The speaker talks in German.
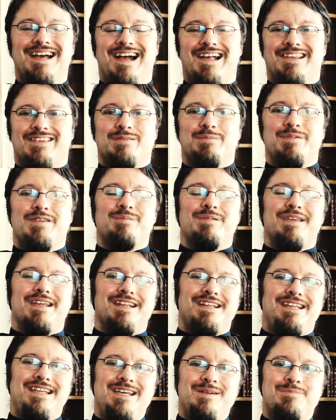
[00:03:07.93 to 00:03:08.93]
Also du bist mit
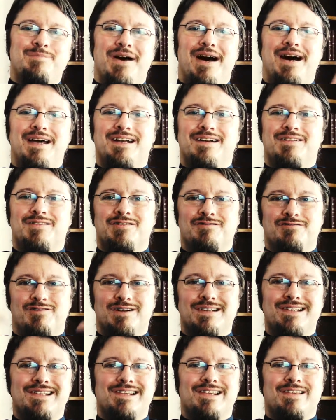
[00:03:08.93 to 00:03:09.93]
Energiebahnen und
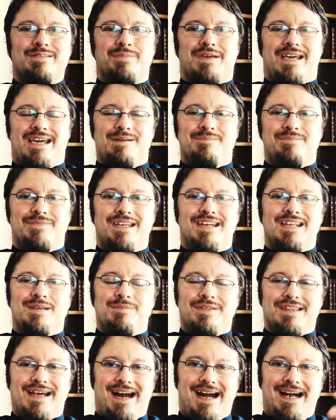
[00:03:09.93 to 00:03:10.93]
Wurzeln umgeben, die dich
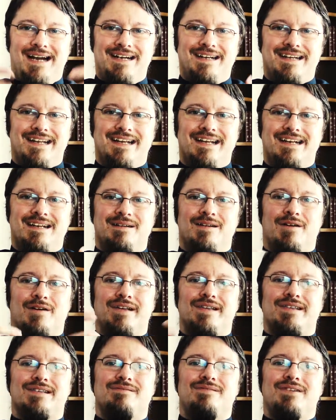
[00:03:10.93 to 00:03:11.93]
mit allen Dingen in der
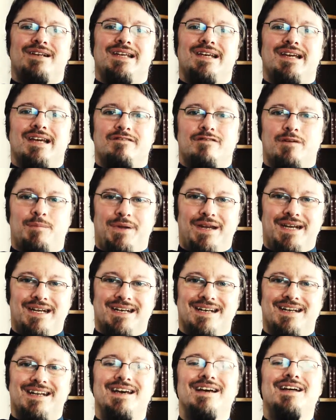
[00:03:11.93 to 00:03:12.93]
äußeren Wirklichkeit
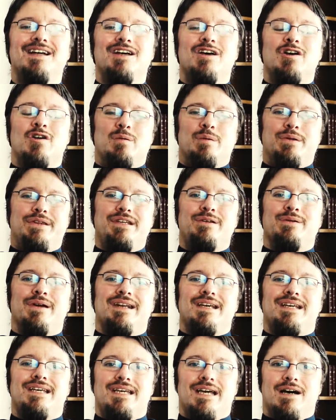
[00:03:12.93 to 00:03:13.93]
verbinden, über die du
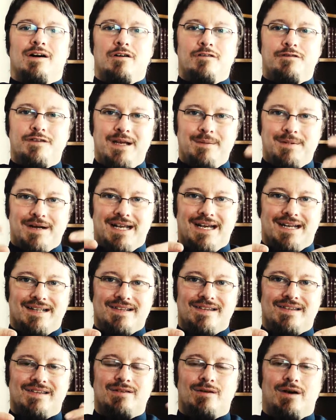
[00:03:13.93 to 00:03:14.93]
Energie aufnehmen
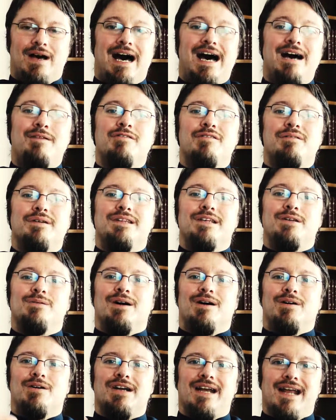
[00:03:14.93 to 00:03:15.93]
kannst, aber über die du
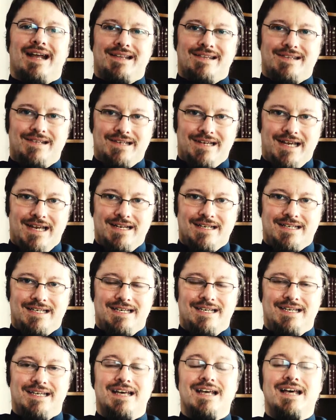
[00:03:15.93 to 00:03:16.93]
auch gleichzeitig
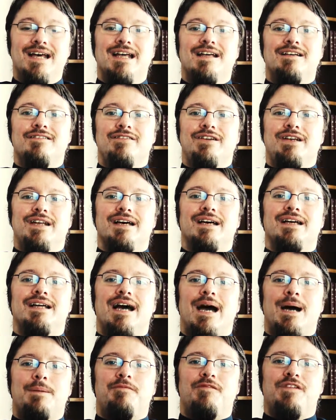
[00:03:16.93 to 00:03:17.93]
Energie wieder
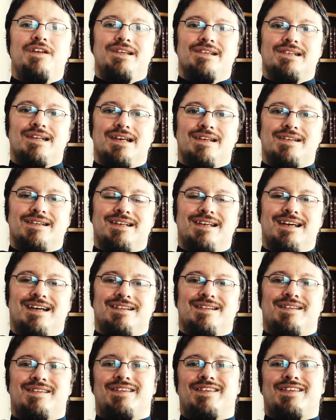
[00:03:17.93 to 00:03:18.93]
abfließen lassen
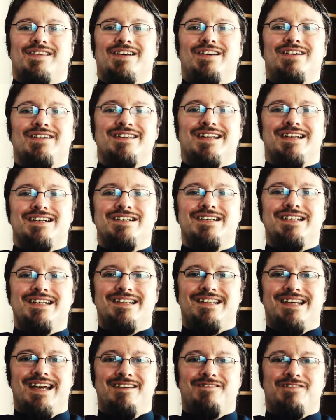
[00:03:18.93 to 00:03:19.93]
kannst. So, und dann schicke
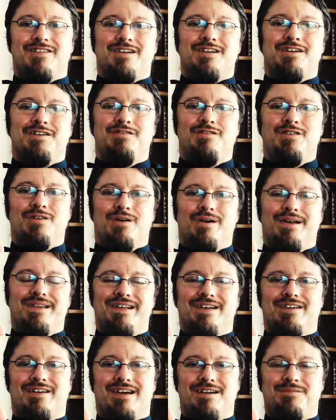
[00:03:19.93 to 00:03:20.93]
ich dir einfach für
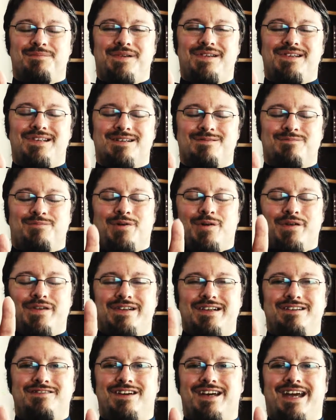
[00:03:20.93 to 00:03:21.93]
heute noch ein bisschen
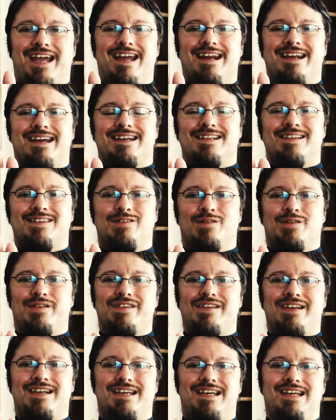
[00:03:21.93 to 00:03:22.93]
positive
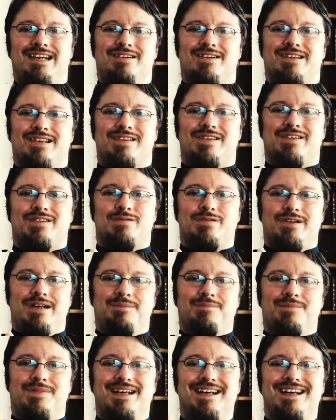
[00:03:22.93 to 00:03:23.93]
Regenerationsenergie durch den
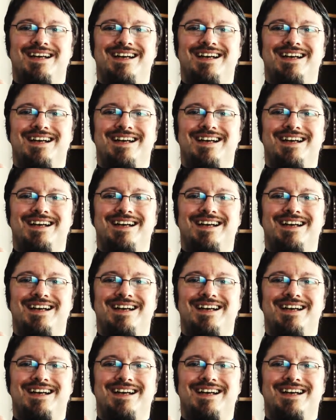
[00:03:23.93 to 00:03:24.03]
Stream.